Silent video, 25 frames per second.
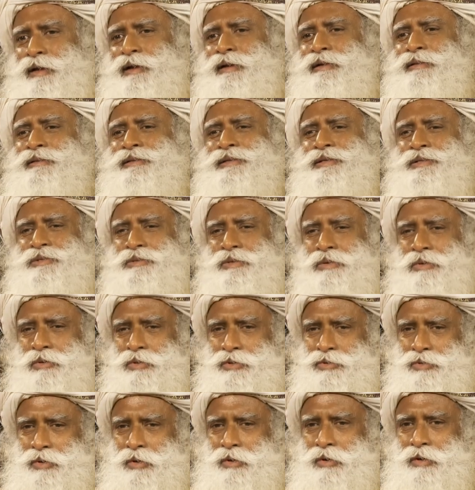এটা
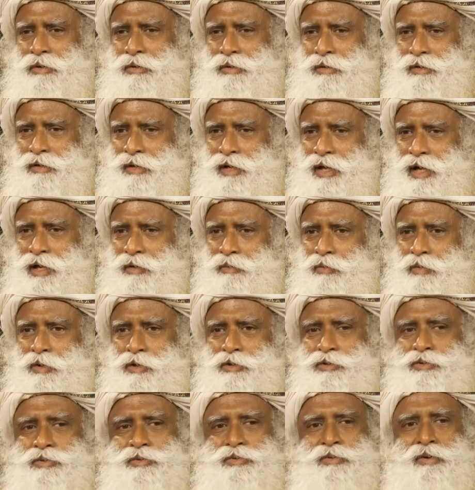চলতেই থাকে আমি চাই
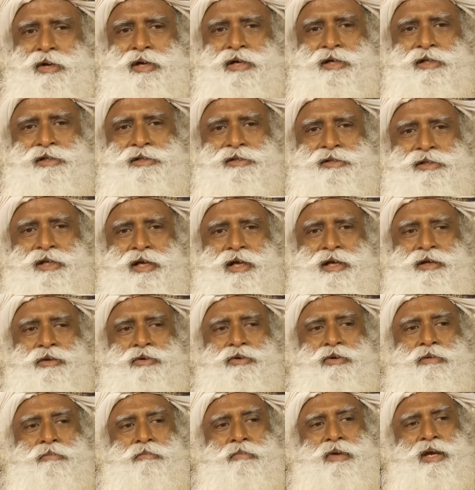আপনি বুঝুন
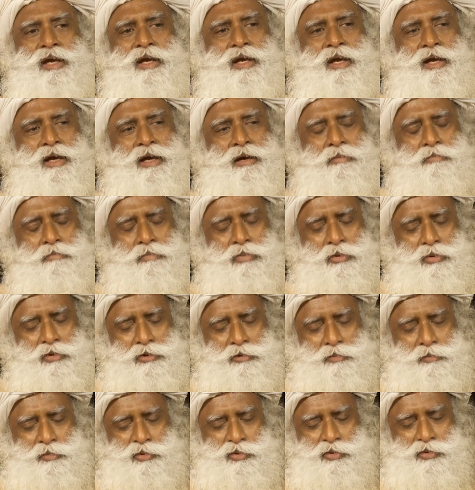সুন্দর ও জঘন্য
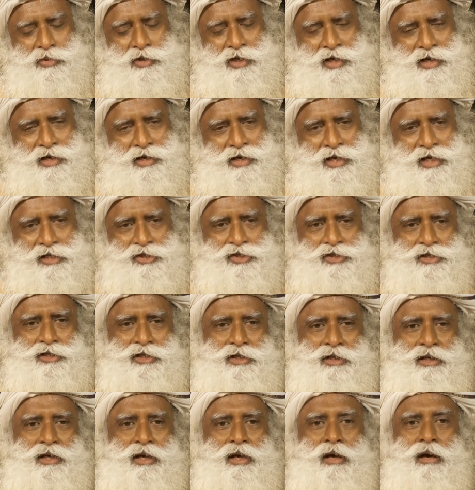দুটোই আপনি নিজেই
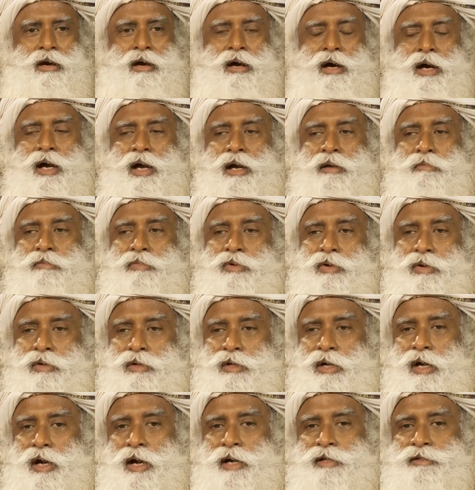তৈরি করছেন আমি
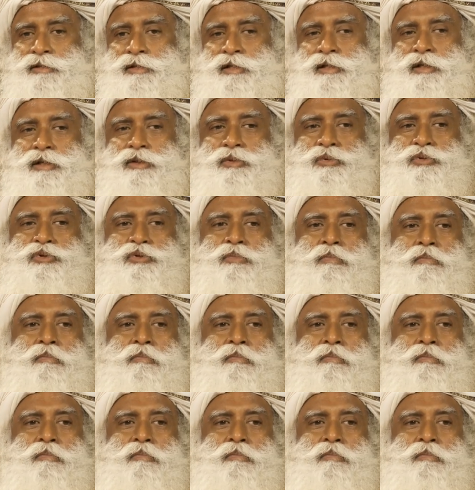আপনাকে বলছি না তৈরি